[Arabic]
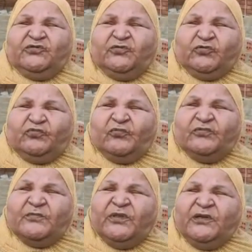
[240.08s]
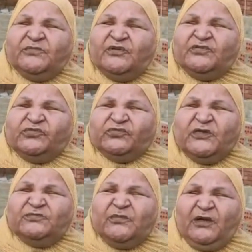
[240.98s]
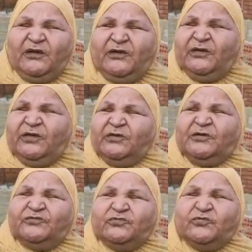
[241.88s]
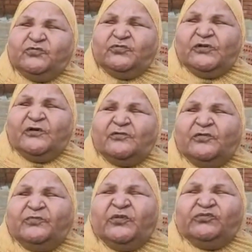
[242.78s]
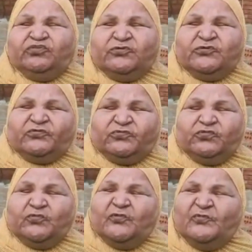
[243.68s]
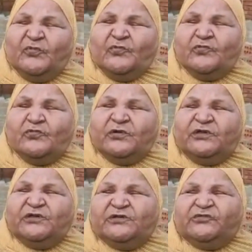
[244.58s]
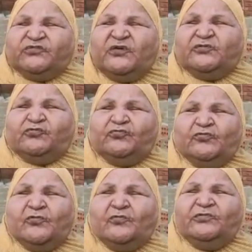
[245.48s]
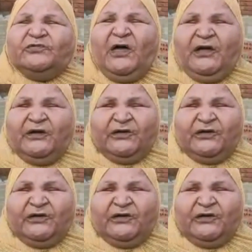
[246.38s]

يشوفونا بنعمل ازاي معاه كانوا يجوا يلاقوا ابن مديس هدومه وفرش وكل حاجه